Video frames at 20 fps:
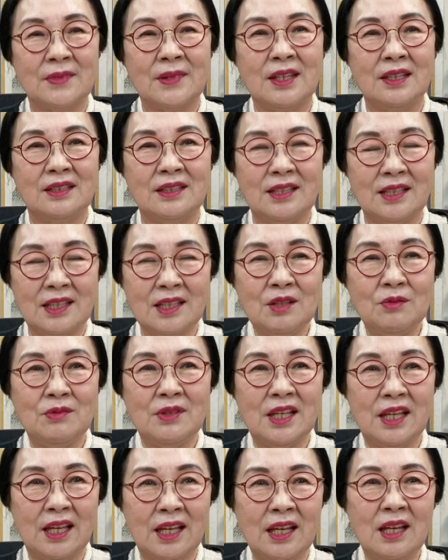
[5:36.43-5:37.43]

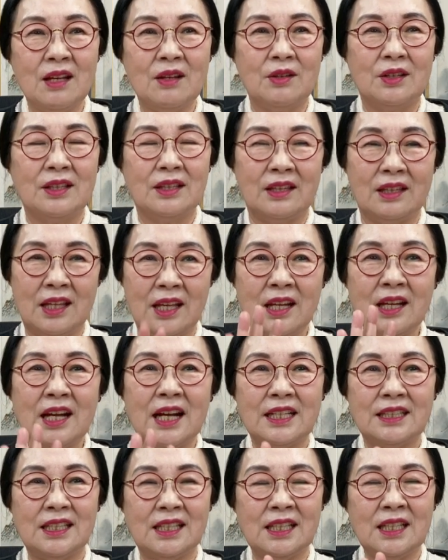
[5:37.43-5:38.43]
식임새에 네
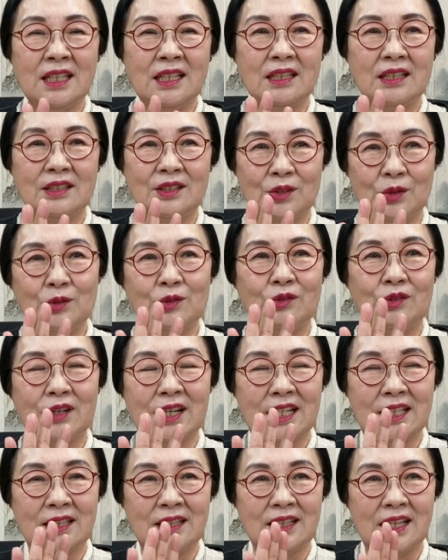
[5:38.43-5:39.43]
가지 종류가
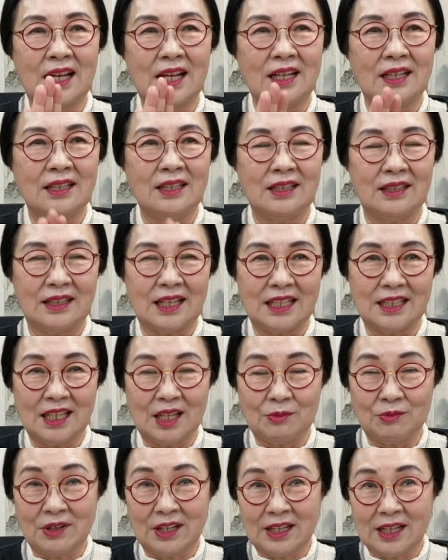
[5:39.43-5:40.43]
있다. 다시
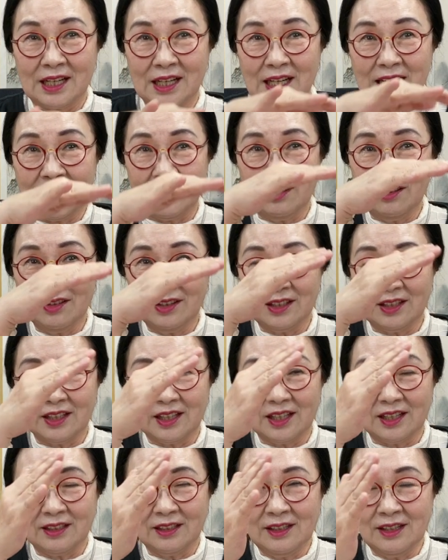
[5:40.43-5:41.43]
한번 할까요? 이렇게
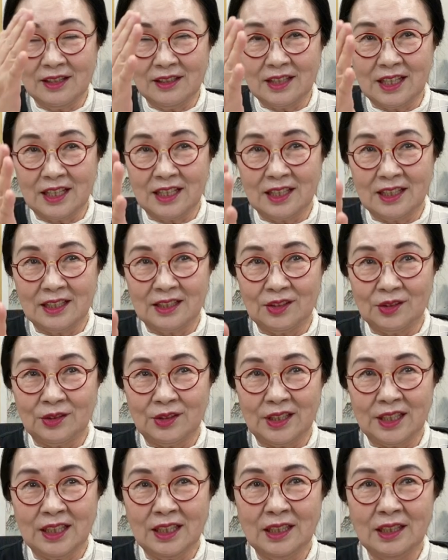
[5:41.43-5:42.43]
흘러내리는
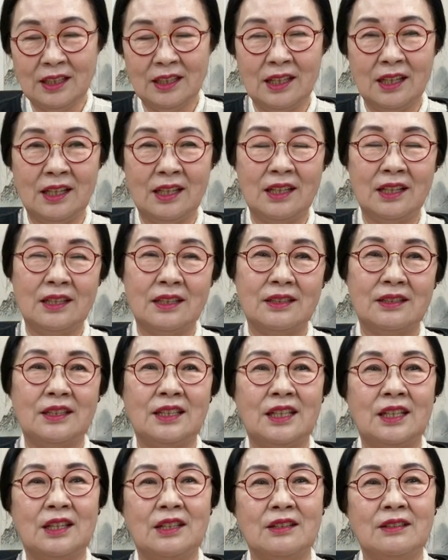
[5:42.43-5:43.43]
소리, 그
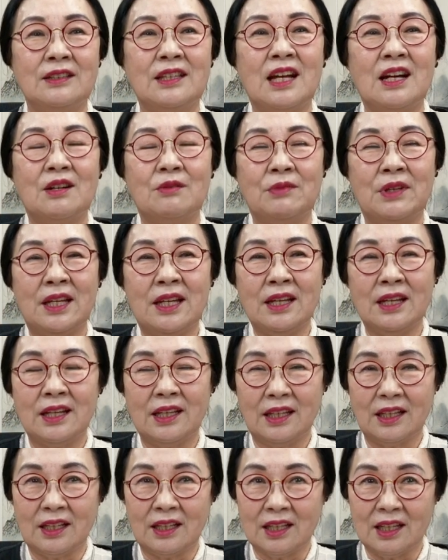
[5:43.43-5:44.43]
다음에
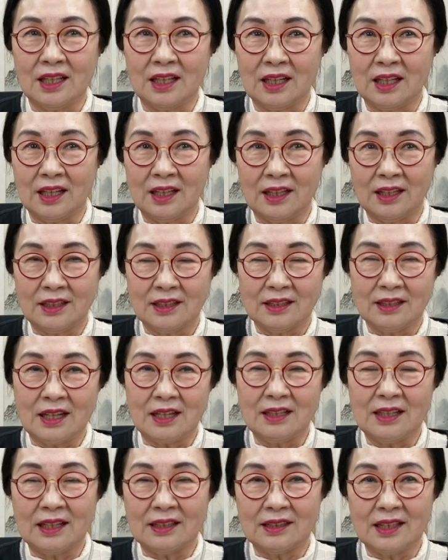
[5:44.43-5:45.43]
이렇게
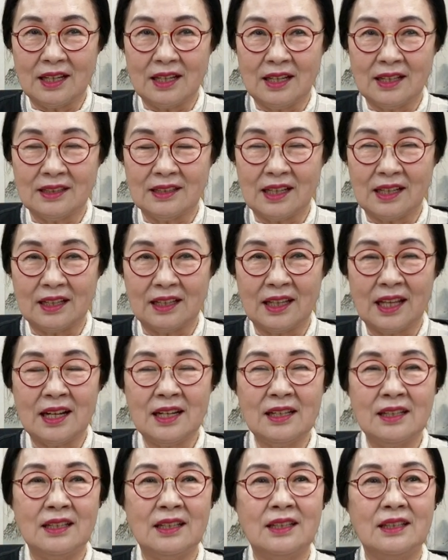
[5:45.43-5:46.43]
살랑살랑살랑
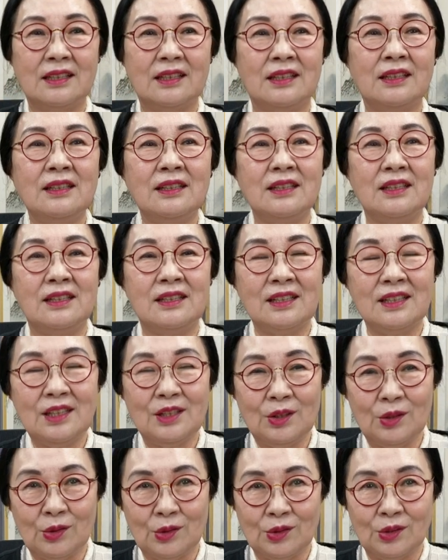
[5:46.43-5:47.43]
흔드는
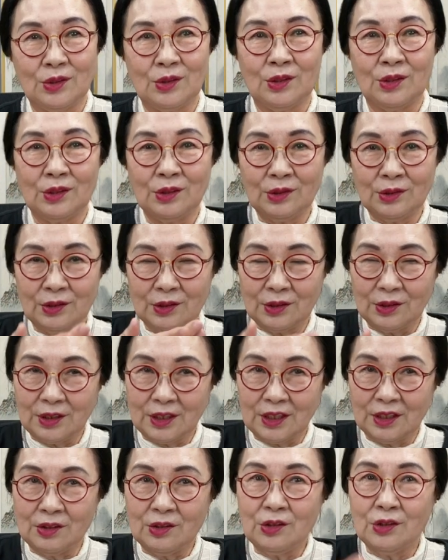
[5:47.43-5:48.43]
요성,
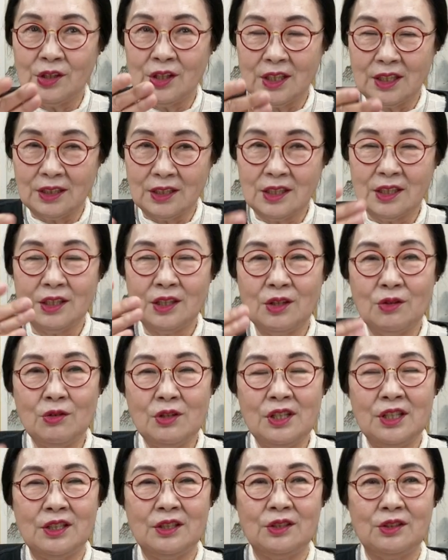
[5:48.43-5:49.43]
그리고
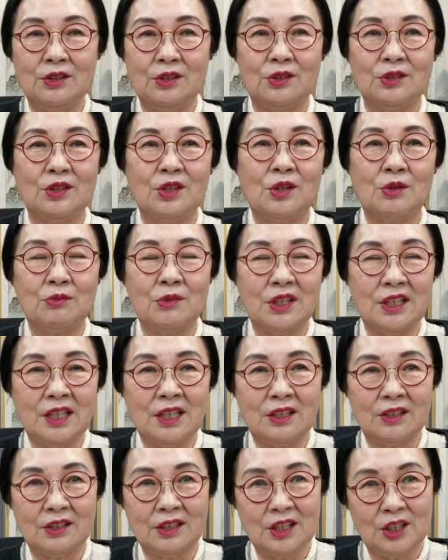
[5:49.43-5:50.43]
식혀올리는 요성, 뭐
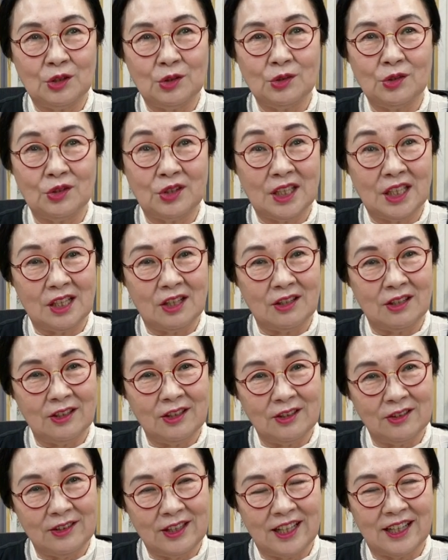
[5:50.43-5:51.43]
이런 것들 요성이 여러
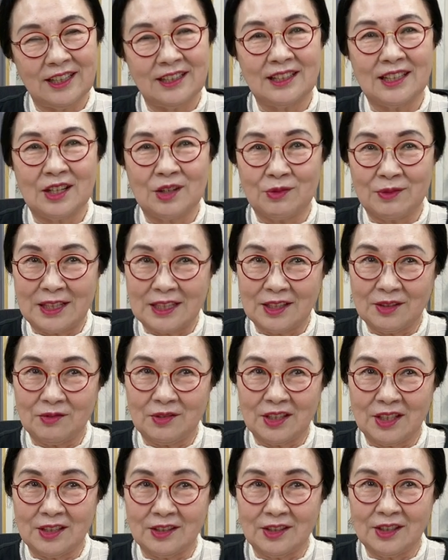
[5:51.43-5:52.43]
형태가 있다고
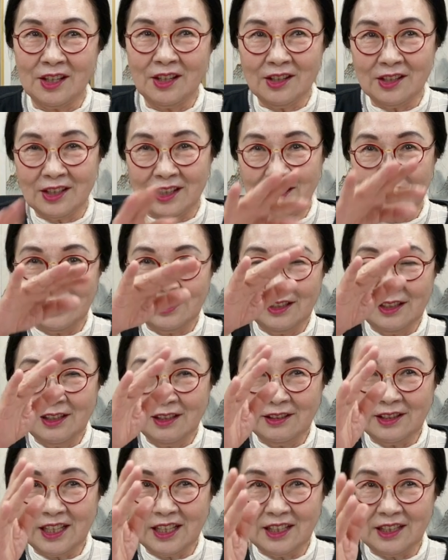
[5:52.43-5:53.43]
말씀드렸죠.
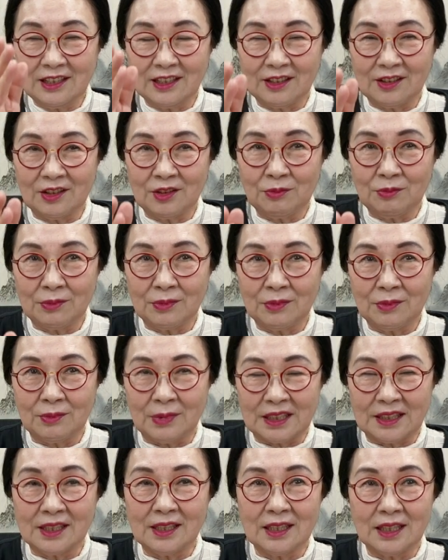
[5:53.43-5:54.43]
흘러내리는 건
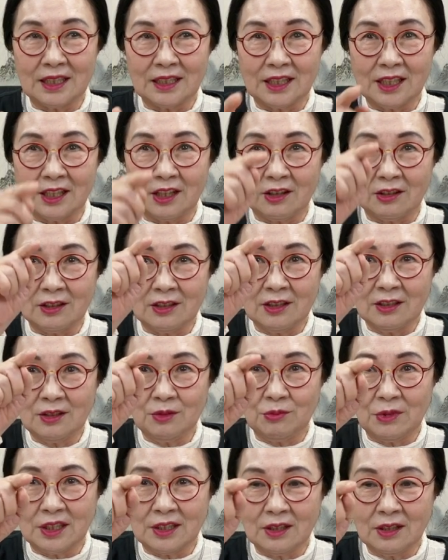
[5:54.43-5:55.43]
마찬가지예요. 어떤
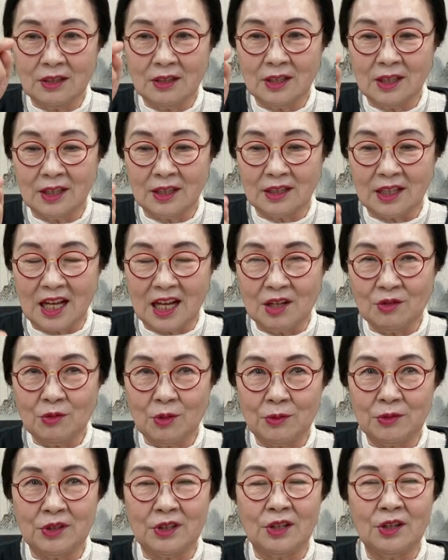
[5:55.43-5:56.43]
음에서 다음
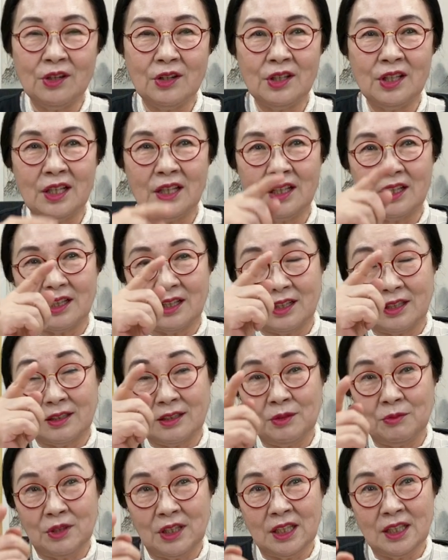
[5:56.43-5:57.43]
음으로 어,
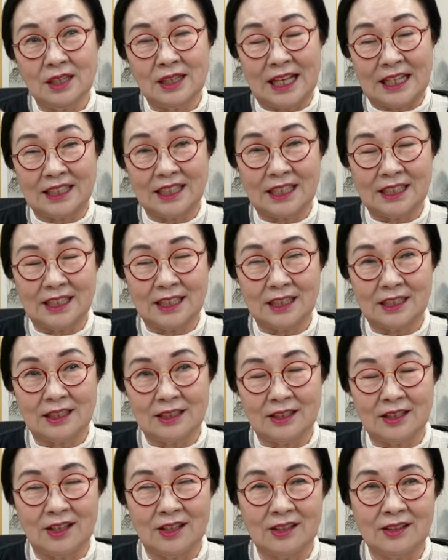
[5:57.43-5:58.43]
음이 낮아지는 것,